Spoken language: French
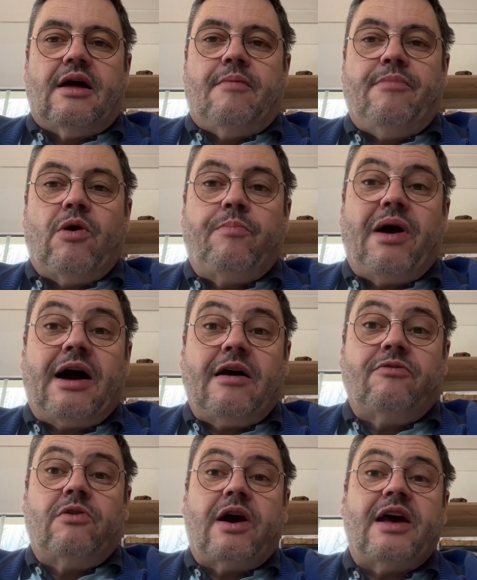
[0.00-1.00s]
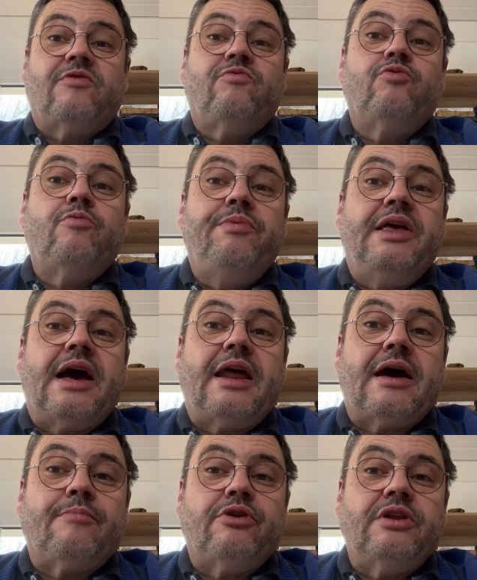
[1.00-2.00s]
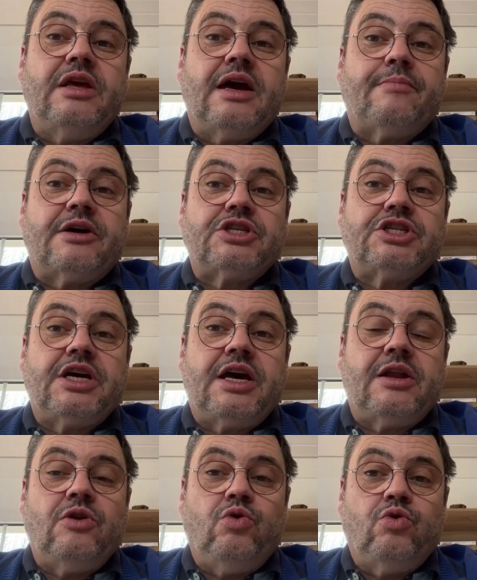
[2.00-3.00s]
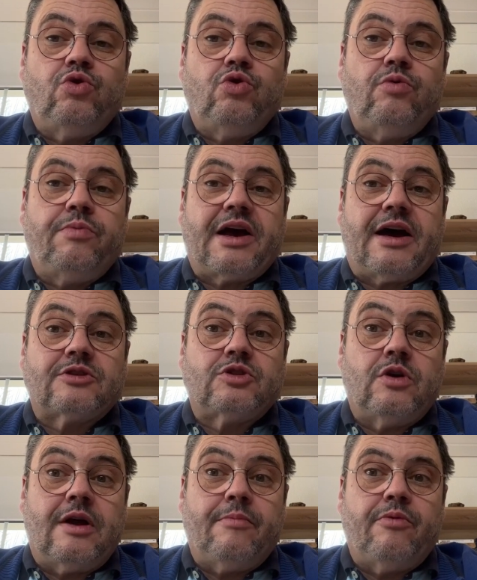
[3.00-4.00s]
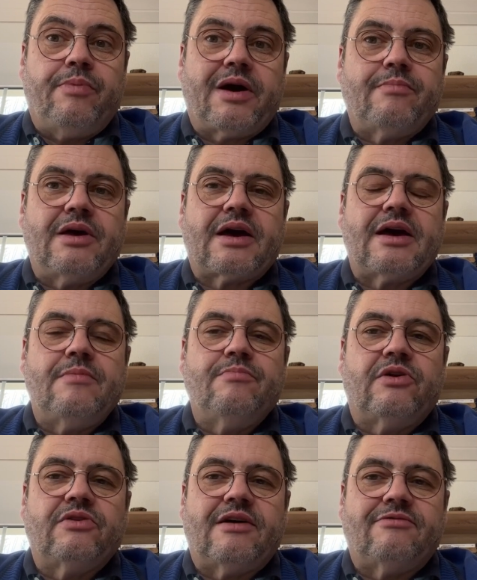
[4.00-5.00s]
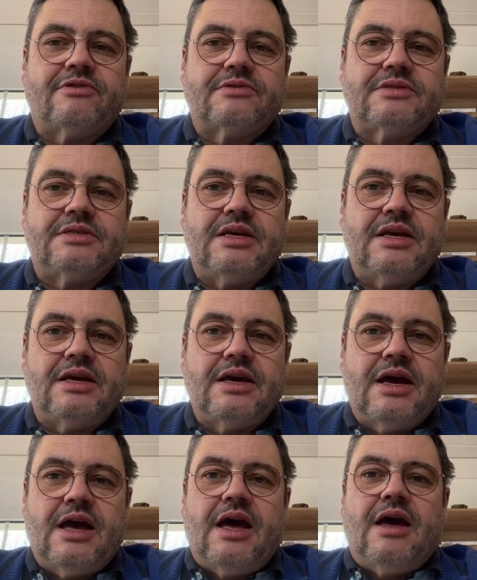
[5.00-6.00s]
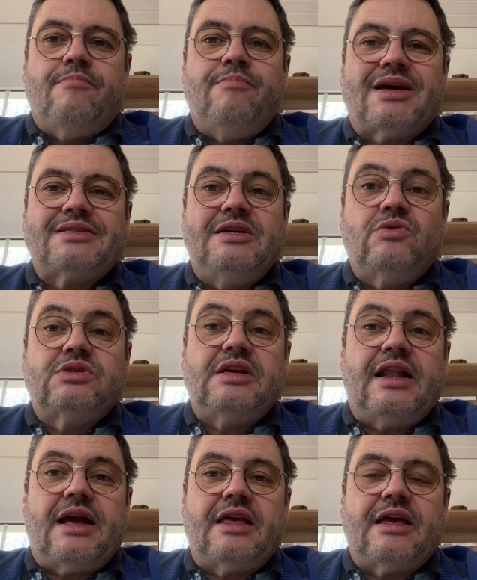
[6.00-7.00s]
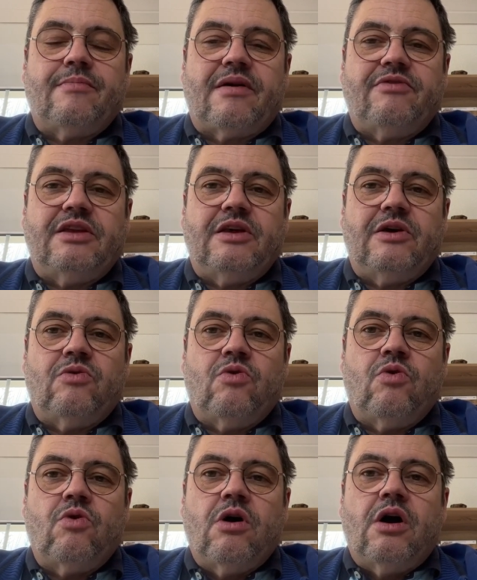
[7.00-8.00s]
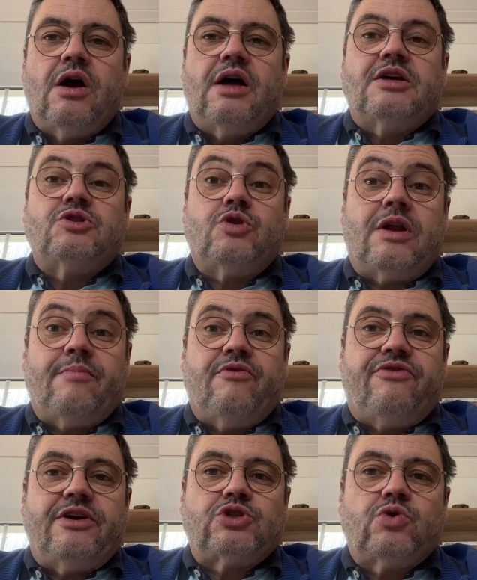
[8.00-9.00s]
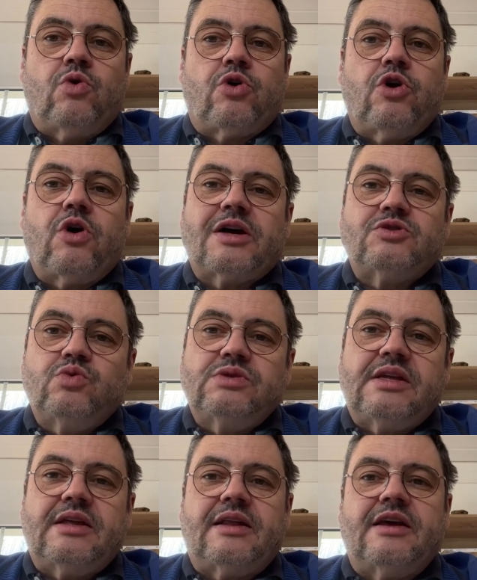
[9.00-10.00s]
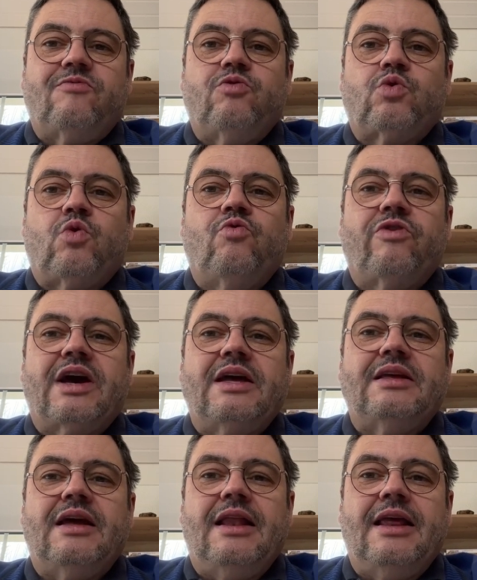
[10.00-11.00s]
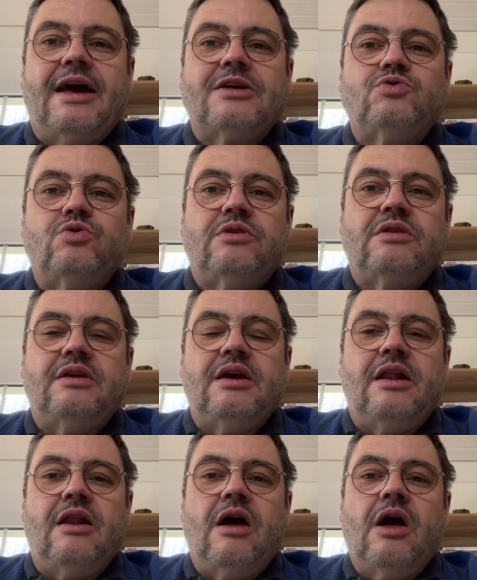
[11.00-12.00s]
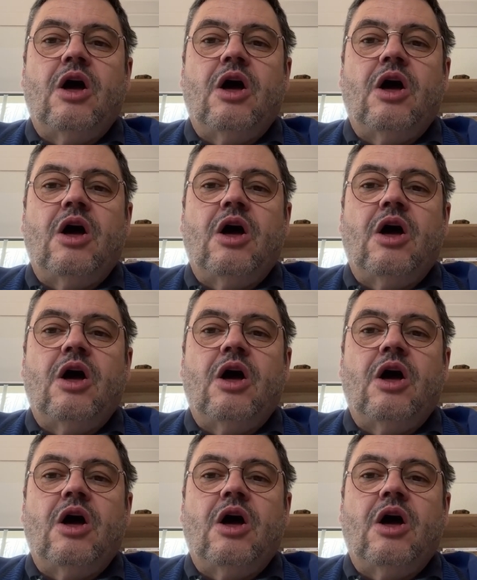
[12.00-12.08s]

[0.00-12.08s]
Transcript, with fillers: Mais auparavant, êtes-vous bien abonné à ma chaîne YouTube car cela me permet réellement d'avancer. Merci aussi de liker ma vidéo. Cela me fait chaud au cœur et sous cette dernière, vous trouverez des liens utiles